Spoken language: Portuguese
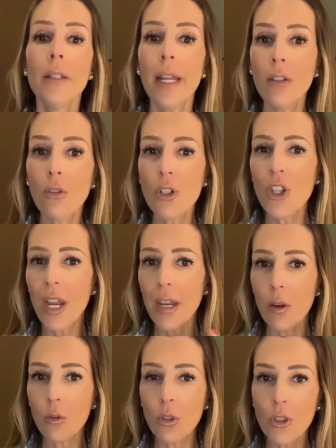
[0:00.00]
nem tô de
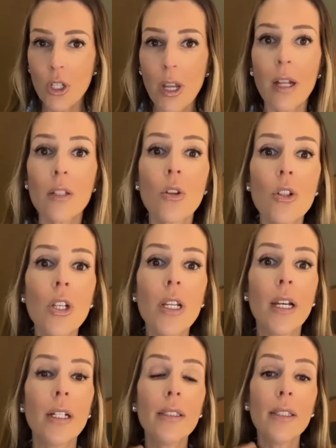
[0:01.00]
anel, não tô de nada, só de
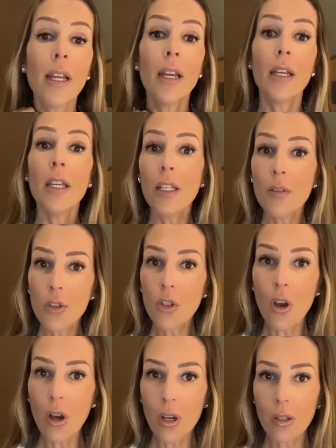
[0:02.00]
aliança. E
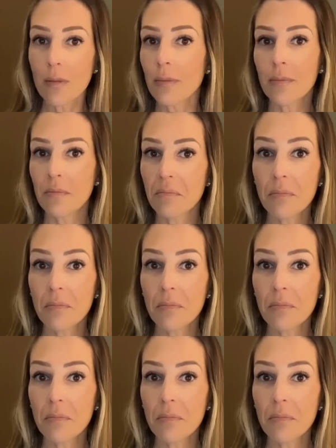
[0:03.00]
só.